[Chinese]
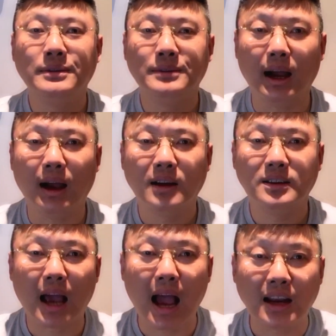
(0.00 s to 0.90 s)
啊，
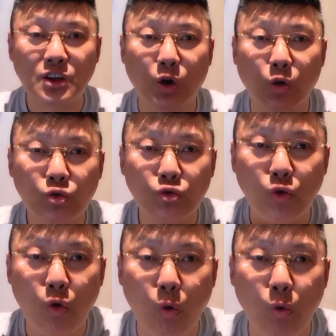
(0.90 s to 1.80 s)
寒愁入
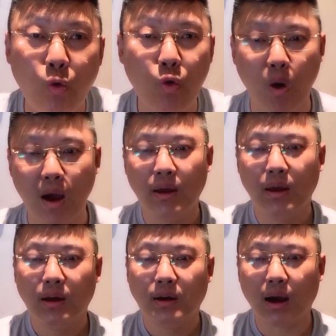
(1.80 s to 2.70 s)
胡关，
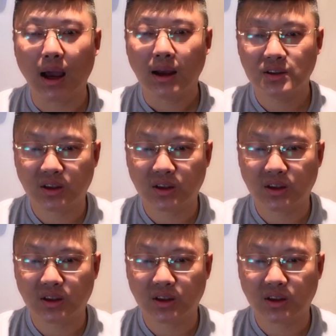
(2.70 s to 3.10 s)
是吧？